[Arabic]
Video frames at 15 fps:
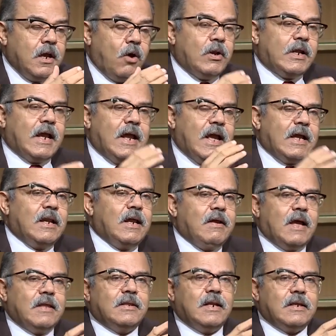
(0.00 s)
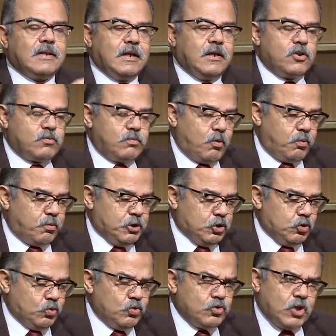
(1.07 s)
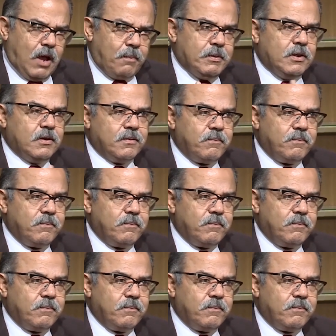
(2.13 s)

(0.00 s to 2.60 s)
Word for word: اقول لك على حاجه أنا عندنا تاجر اسمه ابو ميدو صاحبي